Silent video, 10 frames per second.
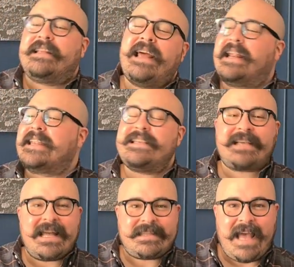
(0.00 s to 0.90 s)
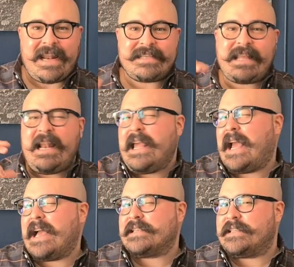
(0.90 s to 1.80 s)
eh, rescatar esta
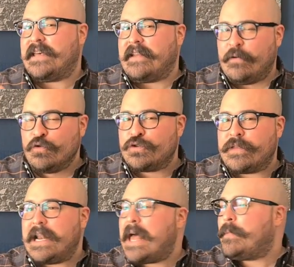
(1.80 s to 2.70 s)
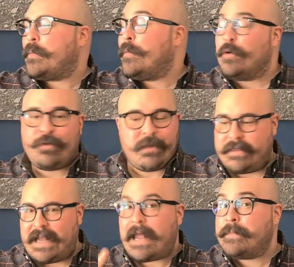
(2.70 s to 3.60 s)
elegancia del uso del labdanum,
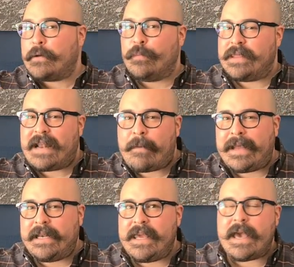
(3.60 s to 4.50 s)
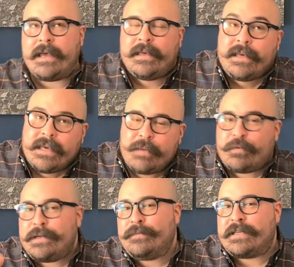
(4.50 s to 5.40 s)
del y de la vainilla y
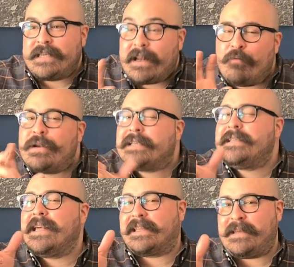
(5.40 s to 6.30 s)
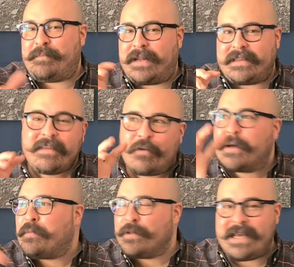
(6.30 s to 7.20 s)
podríamos decir una cierta parte de lo
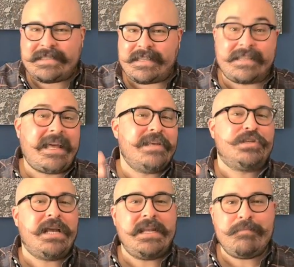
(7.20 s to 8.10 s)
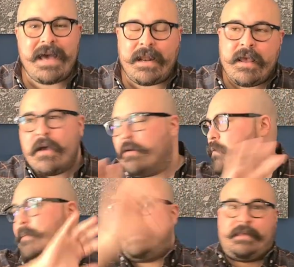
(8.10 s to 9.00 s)
que podrías detectar en Shalimar,
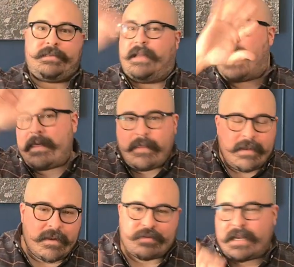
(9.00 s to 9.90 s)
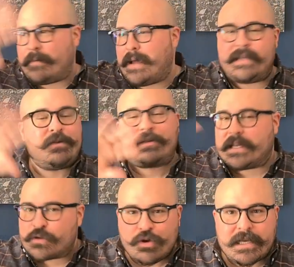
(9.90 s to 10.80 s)
obviamente sin nada de los animales y
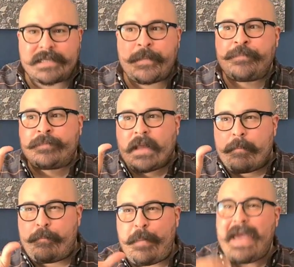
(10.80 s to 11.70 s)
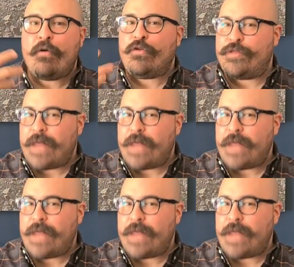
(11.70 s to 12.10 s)
otras cosas, pero